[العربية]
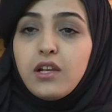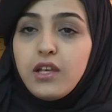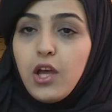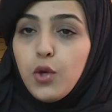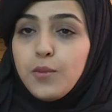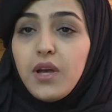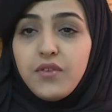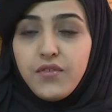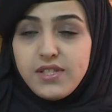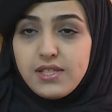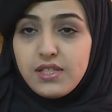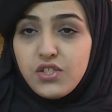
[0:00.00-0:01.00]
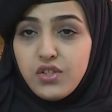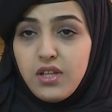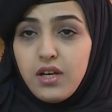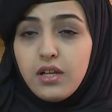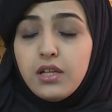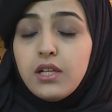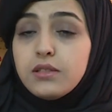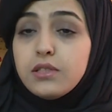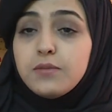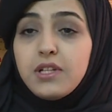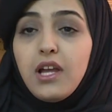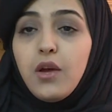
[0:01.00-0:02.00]
الكهربائي في فصل الشتاء
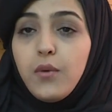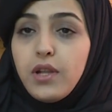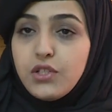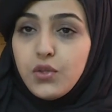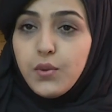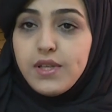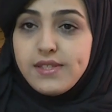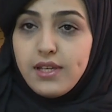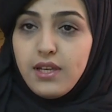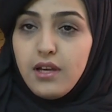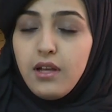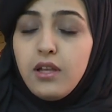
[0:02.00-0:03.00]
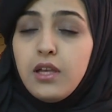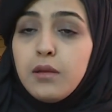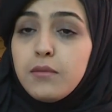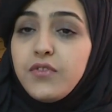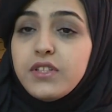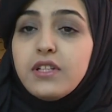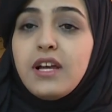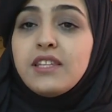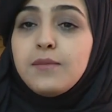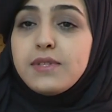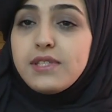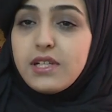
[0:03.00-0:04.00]
ضمن الأحوال الجوية السيئة بفضل
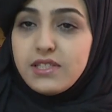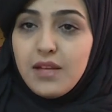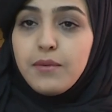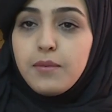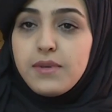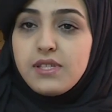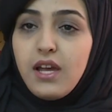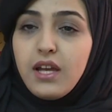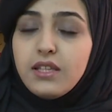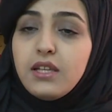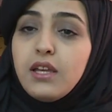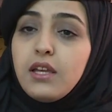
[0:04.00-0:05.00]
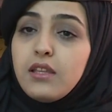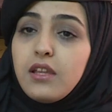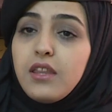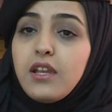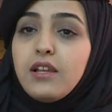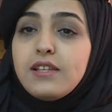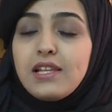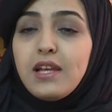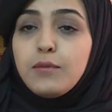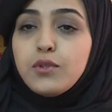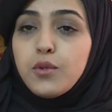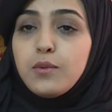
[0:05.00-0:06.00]
عدم استخدام المصاعد نظرا
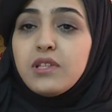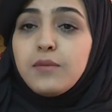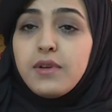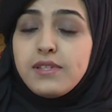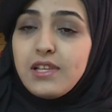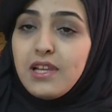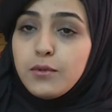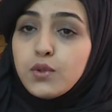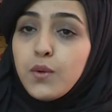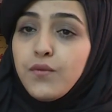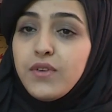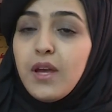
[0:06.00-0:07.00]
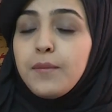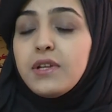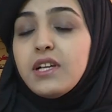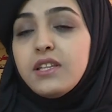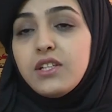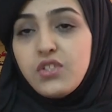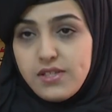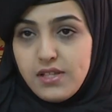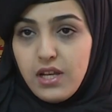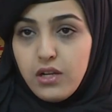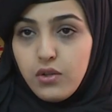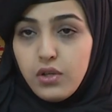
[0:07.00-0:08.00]
لسلامتكم لضمان سلامتكم فيها من الاحتجاز
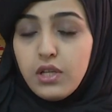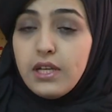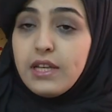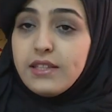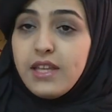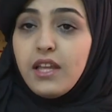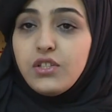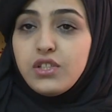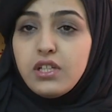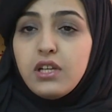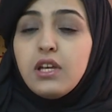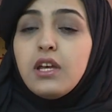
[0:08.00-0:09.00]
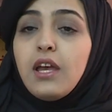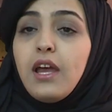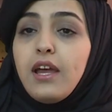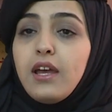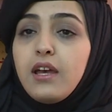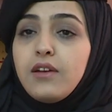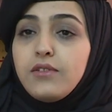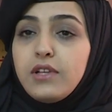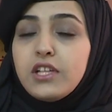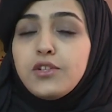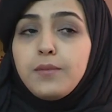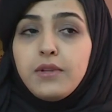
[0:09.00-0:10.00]
داخله ثاني شيء آه،
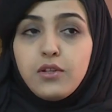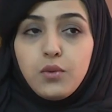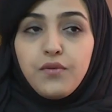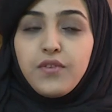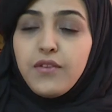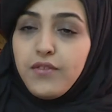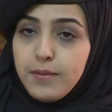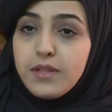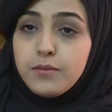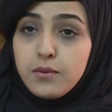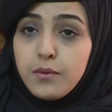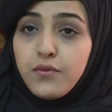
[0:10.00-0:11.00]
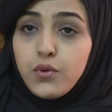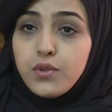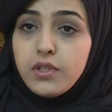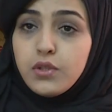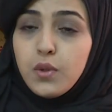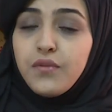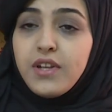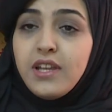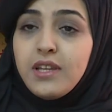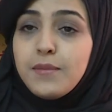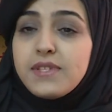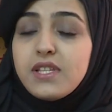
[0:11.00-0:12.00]
يجب أن يتوفر في البيت من المفروض أن يتوفر
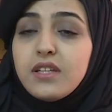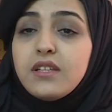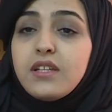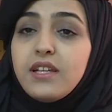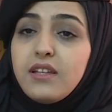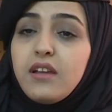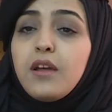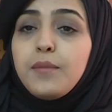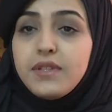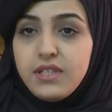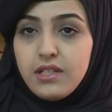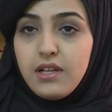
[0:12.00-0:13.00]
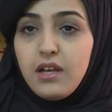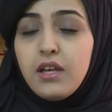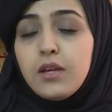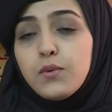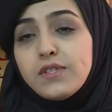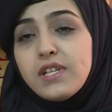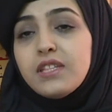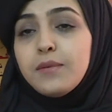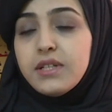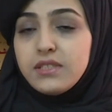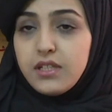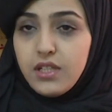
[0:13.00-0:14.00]
عندنا مصادر إنارة بديلة تستخدم
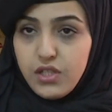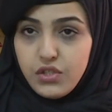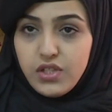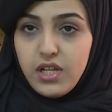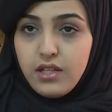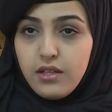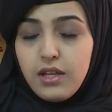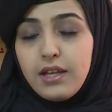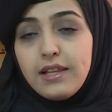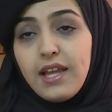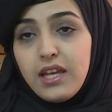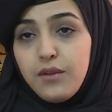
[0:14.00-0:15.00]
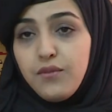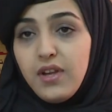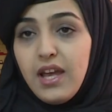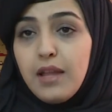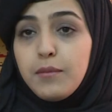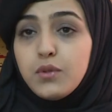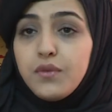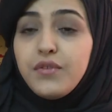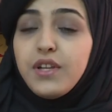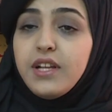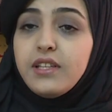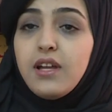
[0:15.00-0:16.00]
عن طريق الشحن لكن في حال ما
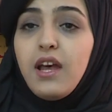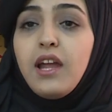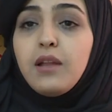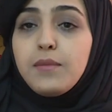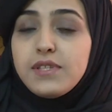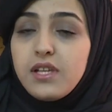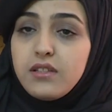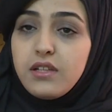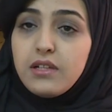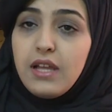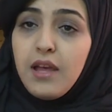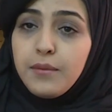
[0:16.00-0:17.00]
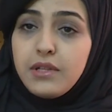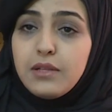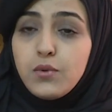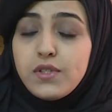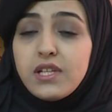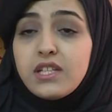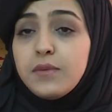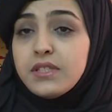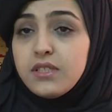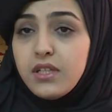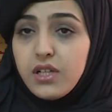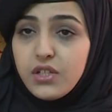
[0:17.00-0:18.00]
توفر عنا هاي المصادر الآمنة اللي تستخدم
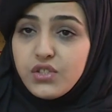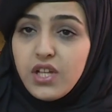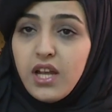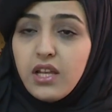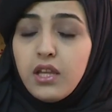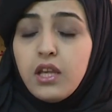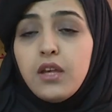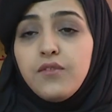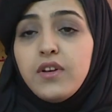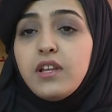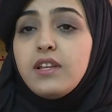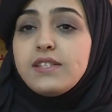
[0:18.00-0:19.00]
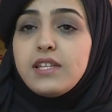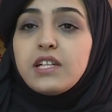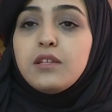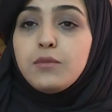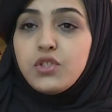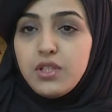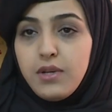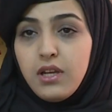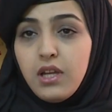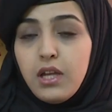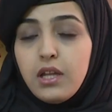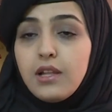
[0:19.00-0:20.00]
عن طريق الشحن فينا نستخدم الشمع
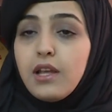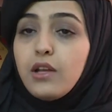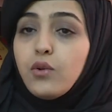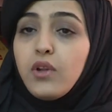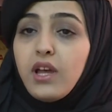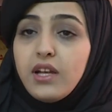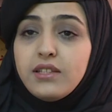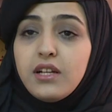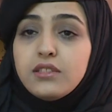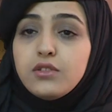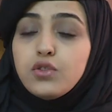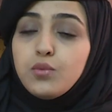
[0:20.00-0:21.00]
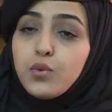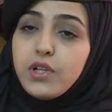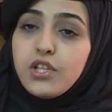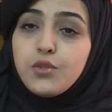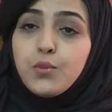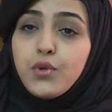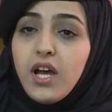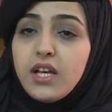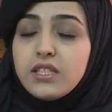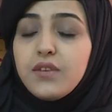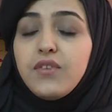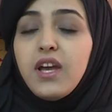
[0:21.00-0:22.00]
لكن هناك عندنا عدة أمور يجب
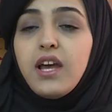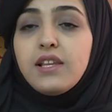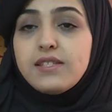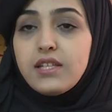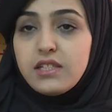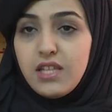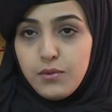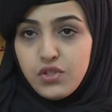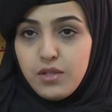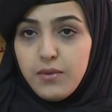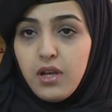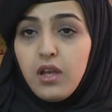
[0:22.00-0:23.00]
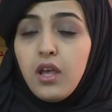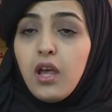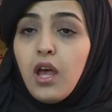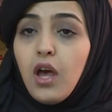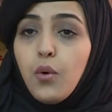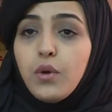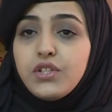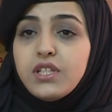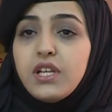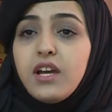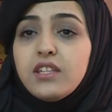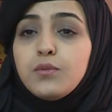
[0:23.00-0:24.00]
مراعاتها في حال استخدام الشمع أول
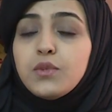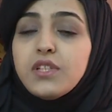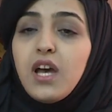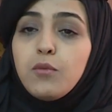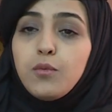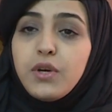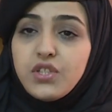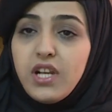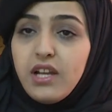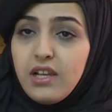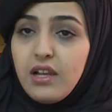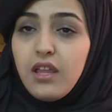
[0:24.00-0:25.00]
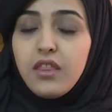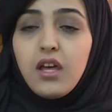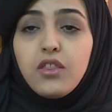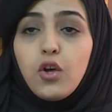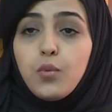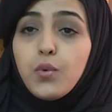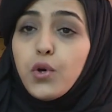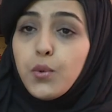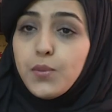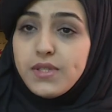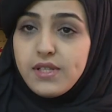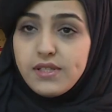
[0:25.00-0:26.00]
شيء عدم وضعها مباشرة على الأثاث أو
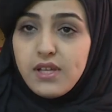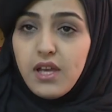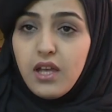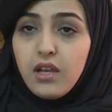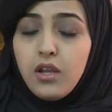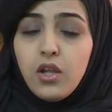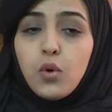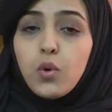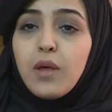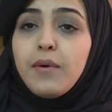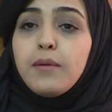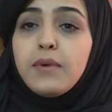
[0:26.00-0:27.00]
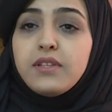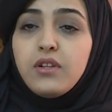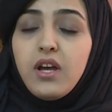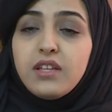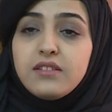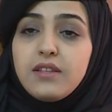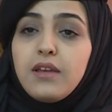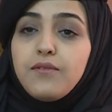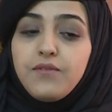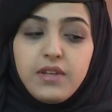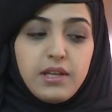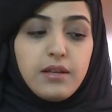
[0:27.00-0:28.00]
بقرب الستائر وكمان ما تنحط
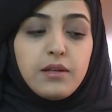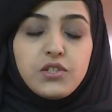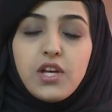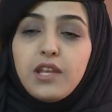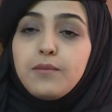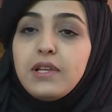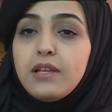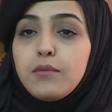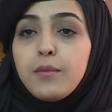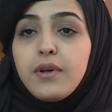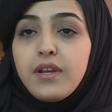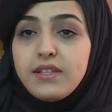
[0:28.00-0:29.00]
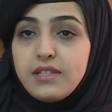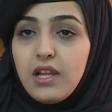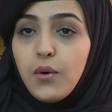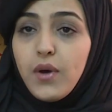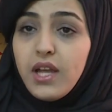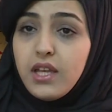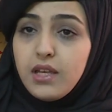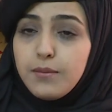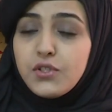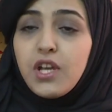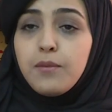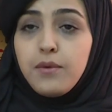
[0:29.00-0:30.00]
في جانب الهين الممرات الهوائية
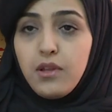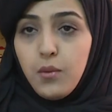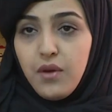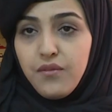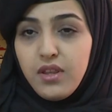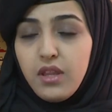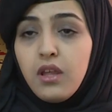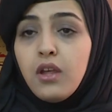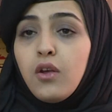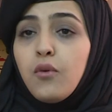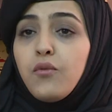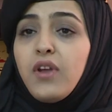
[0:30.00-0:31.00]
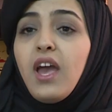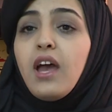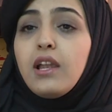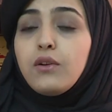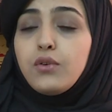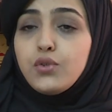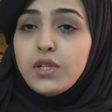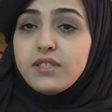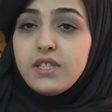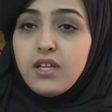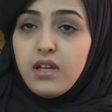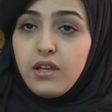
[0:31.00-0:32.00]
بجانب النوافذ في حال رجوع
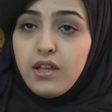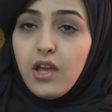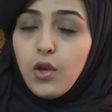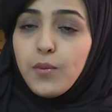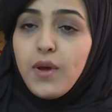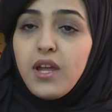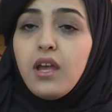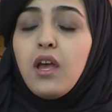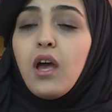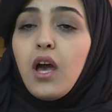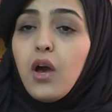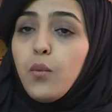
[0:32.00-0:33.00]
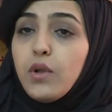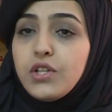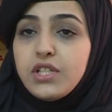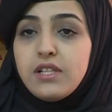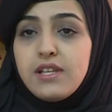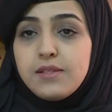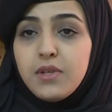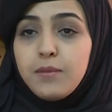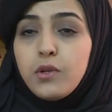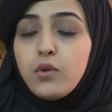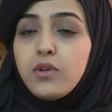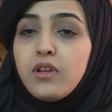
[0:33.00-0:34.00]
التيار الكهربائي أول شيء لازم
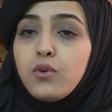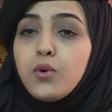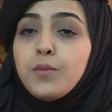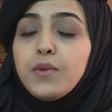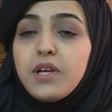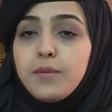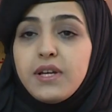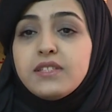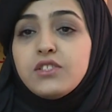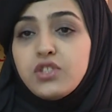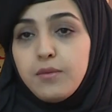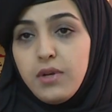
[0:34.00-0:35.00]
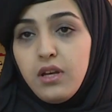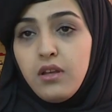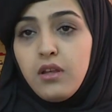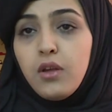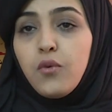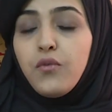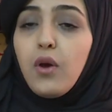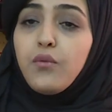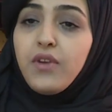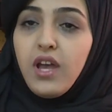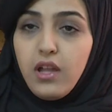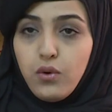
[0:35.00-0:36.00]
نعمله أن نكون بإخماد الشمع أو
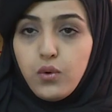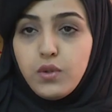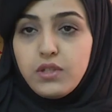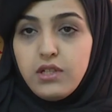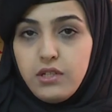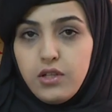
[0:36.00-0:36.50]
في حال خلود إلى